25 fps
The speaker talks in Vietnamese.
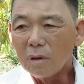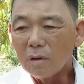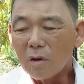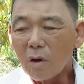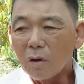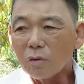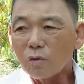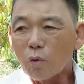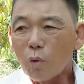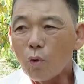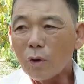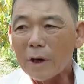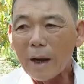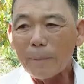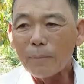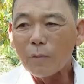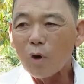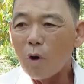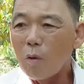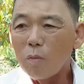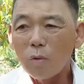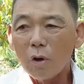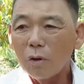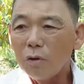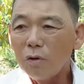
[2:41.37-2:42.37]
Có trụ căm
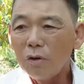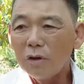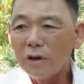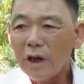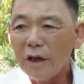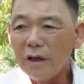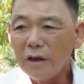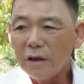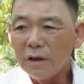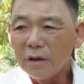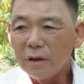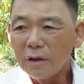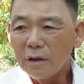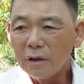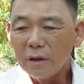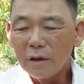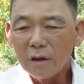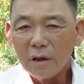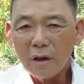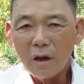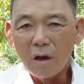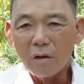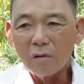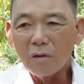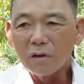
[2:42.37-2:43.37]
nó không có đường đi.
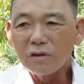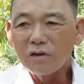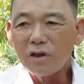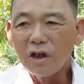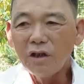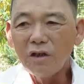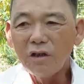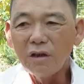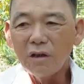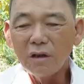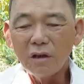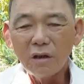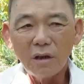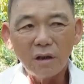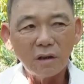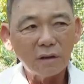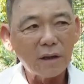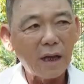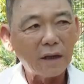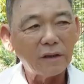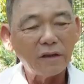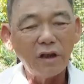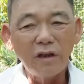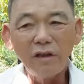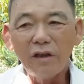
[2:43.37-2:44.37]
Hồi đó xin
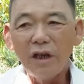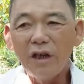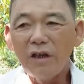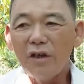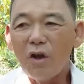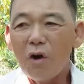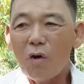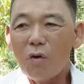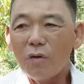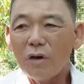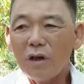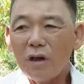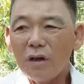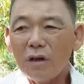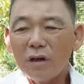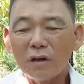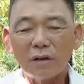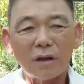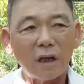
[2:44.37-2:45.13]
ta xin đi vô đi,